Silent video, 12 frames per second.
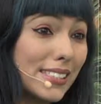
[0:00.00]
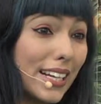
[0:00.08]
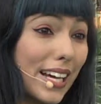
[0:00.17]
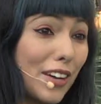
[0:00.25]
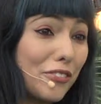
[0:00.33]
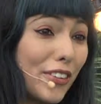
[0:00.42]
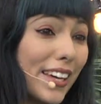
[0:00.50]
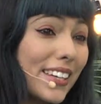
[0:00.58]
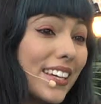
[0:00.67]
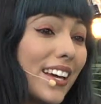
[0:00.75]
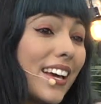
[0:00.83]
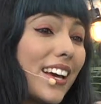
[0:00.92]
del café,
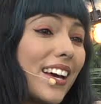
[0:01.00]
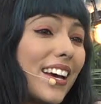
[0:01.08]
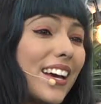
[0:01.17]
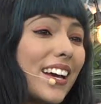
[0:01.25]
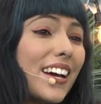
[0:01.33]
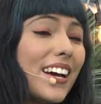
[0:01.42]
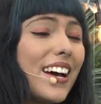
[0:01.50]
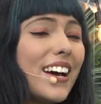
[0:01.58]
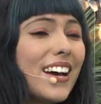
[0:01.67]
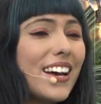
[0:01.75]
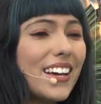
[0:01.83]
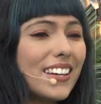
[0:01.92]

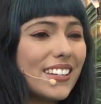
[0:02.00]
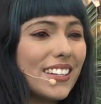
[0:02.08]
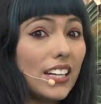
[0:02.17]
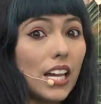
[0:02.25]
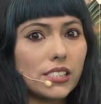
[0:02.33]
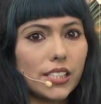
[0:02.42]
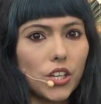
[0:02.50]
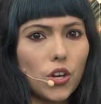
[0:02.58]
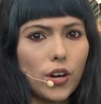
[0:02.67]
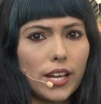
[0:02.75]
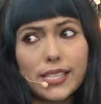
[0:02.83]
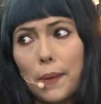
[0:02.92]
ah, las
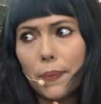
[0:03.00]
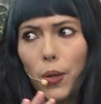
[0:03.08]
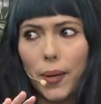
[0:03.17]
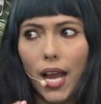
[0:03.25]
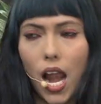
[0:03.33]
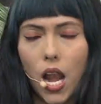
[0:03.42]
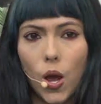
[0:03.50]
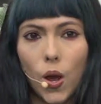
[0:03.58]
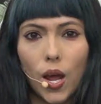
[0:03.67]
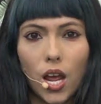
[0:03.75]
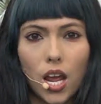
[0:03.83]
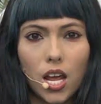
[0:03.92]
señoras
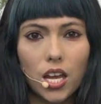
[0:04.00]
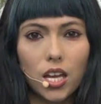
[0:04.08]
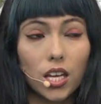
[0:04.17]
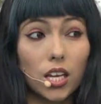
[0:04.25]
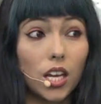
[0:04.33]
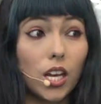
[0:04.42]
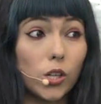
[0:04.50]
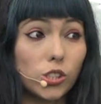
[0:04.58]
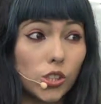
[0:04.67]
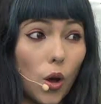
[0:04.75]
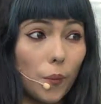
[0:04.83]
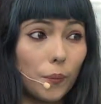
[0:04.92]
y
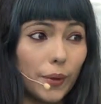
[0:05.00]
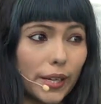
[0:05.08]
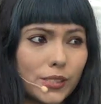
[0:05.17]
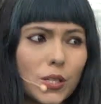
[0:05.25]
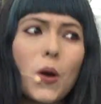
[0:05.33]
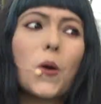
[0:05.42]
los hombres.